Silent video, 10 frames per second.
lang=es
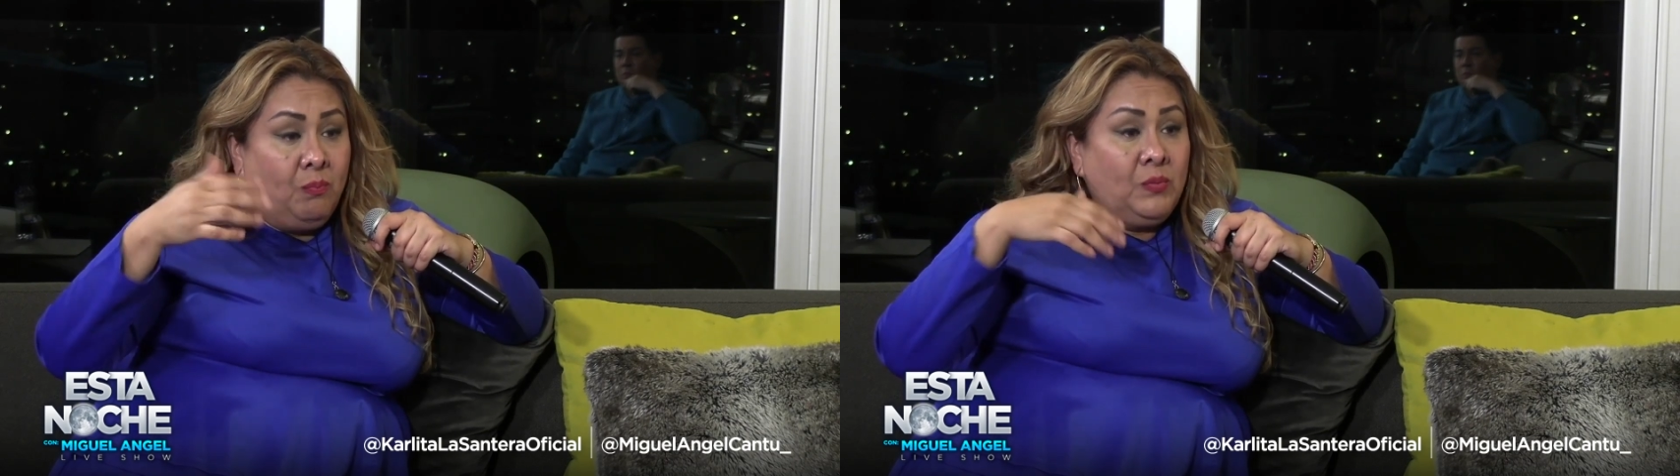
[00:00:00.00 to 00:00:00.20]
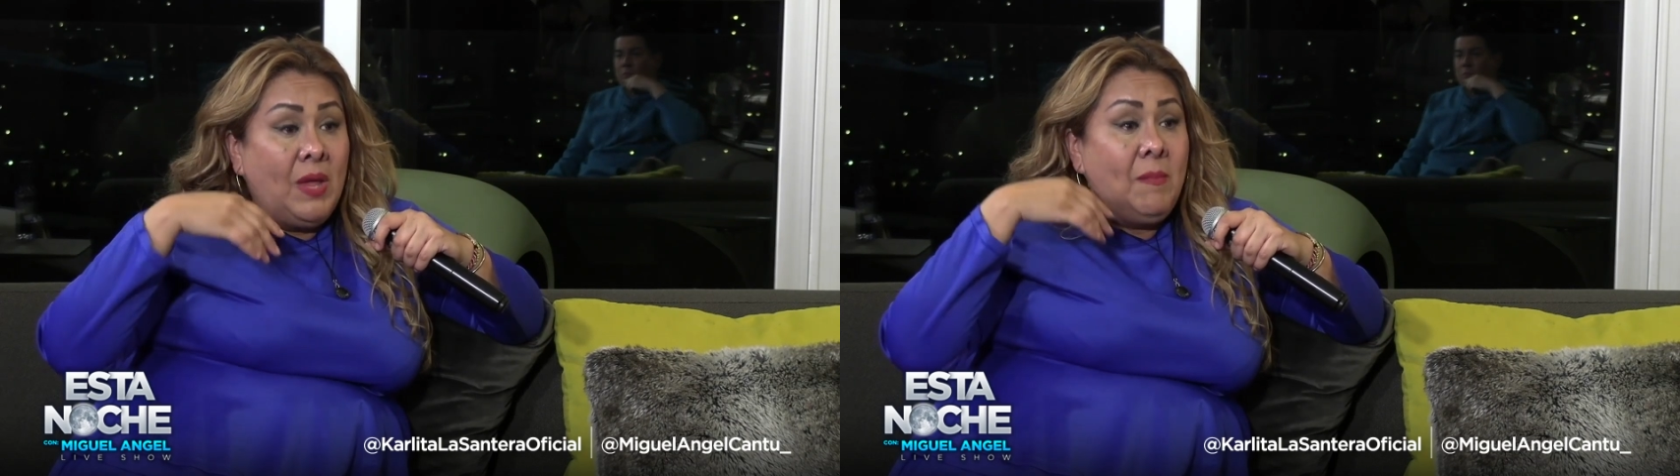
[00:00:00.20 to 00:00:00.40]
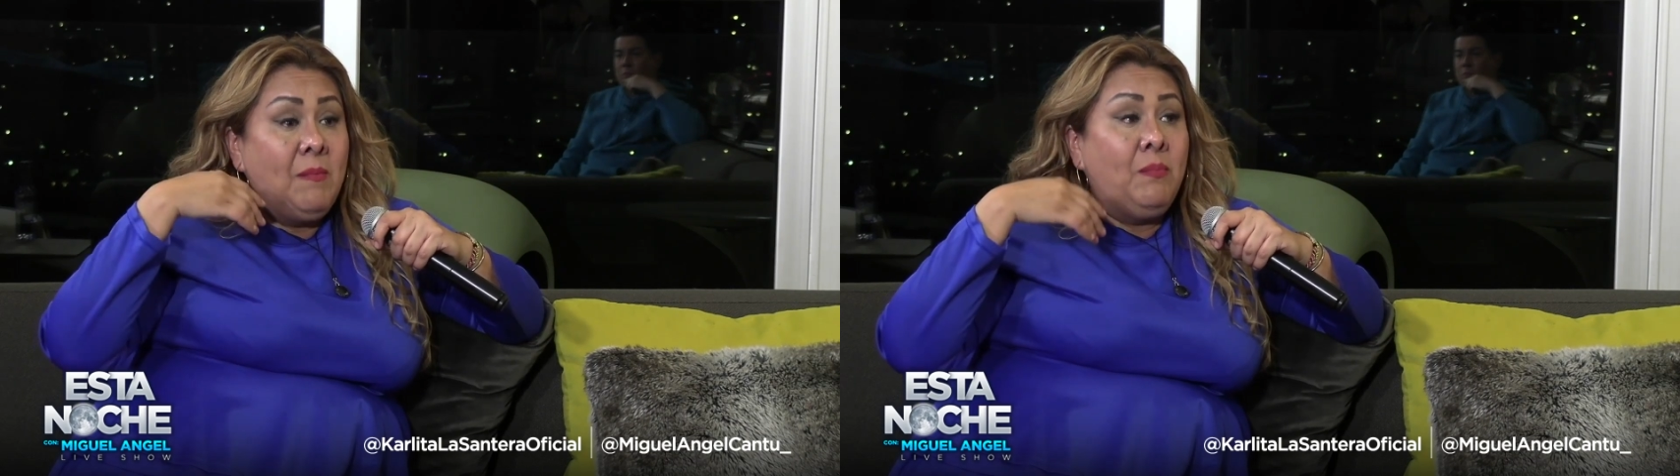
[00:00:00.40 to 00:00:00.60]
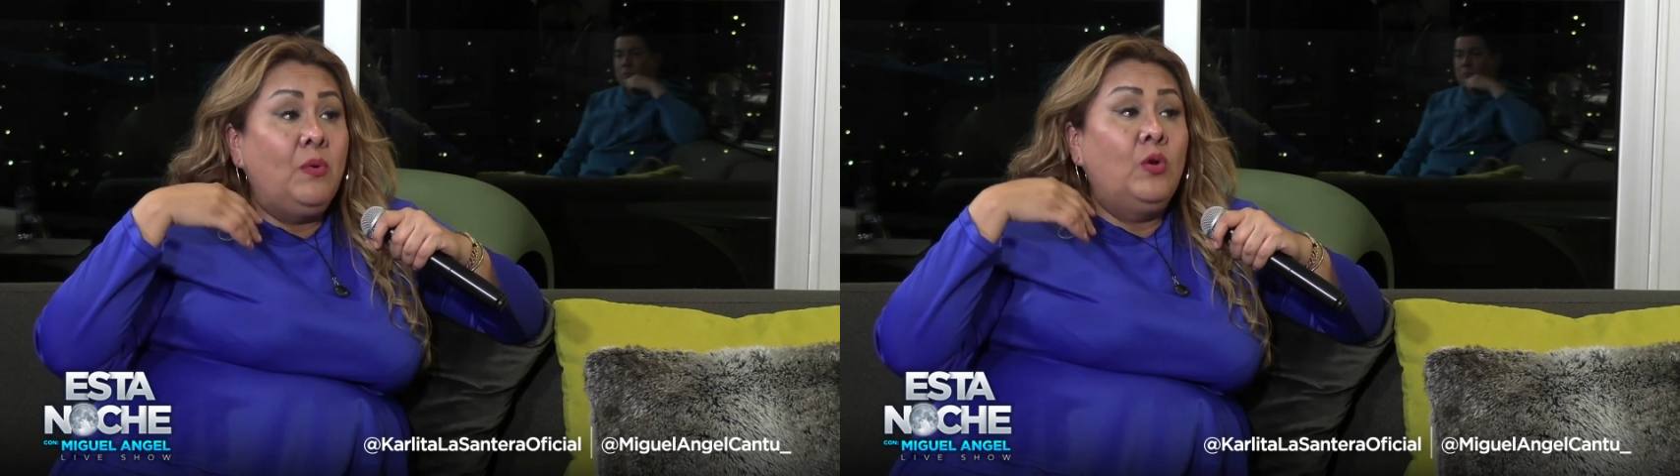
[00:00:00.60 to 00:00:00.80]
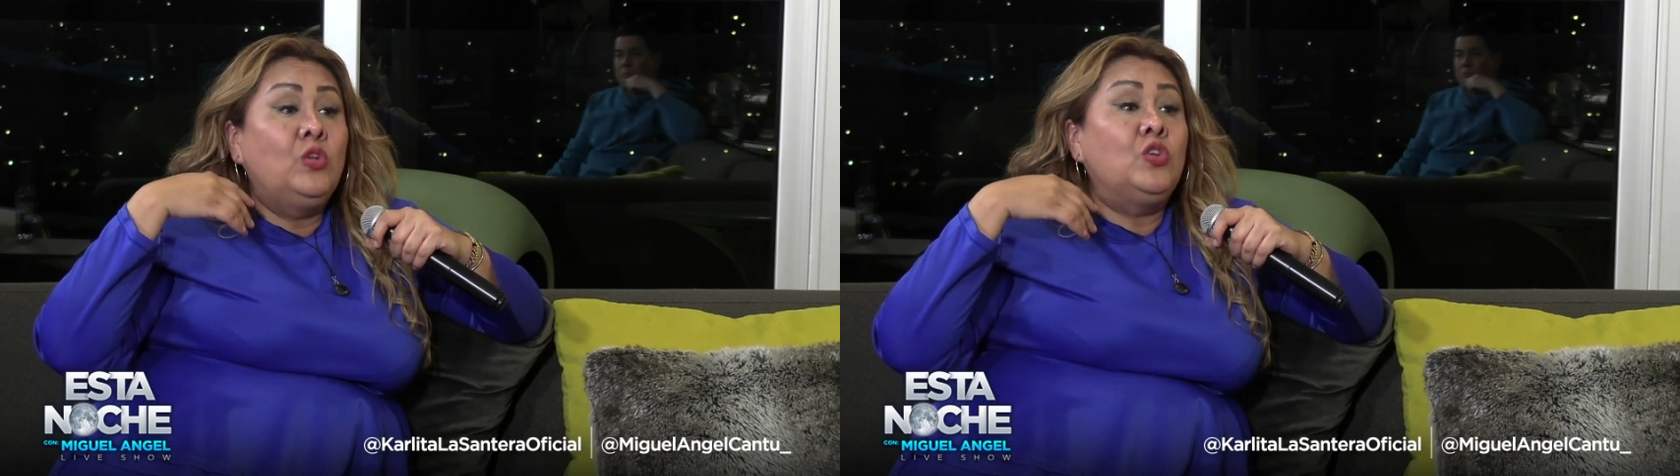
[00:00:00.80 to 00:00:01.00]
también
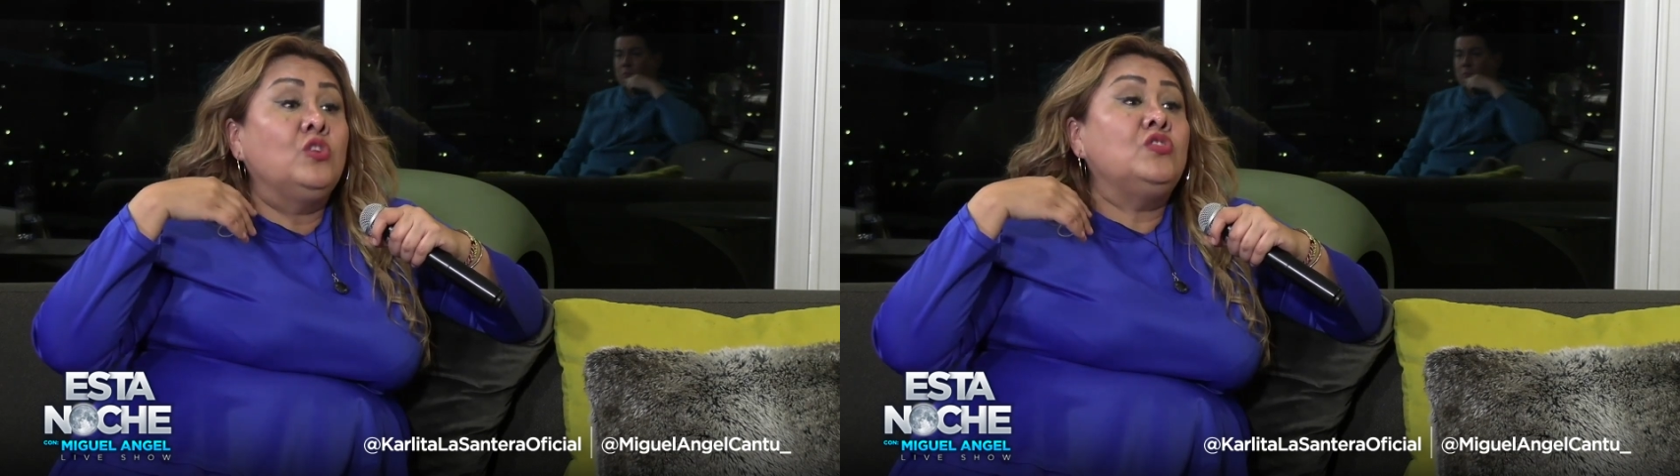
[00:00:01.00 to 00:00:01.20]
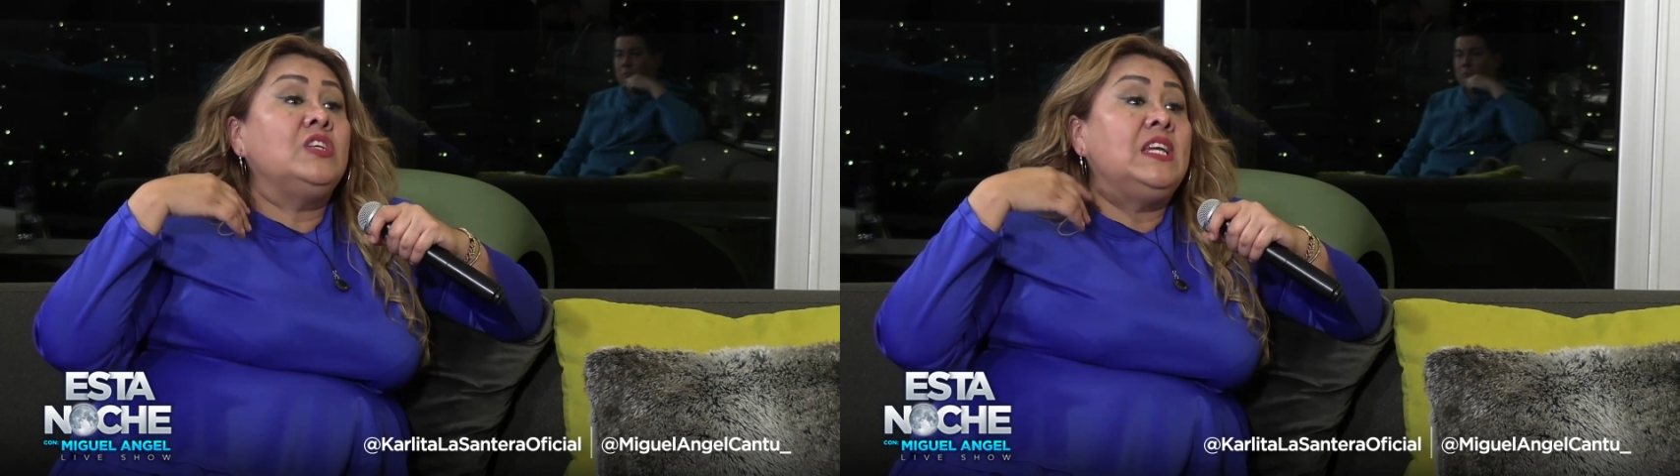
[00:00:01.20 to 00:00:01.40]
por otros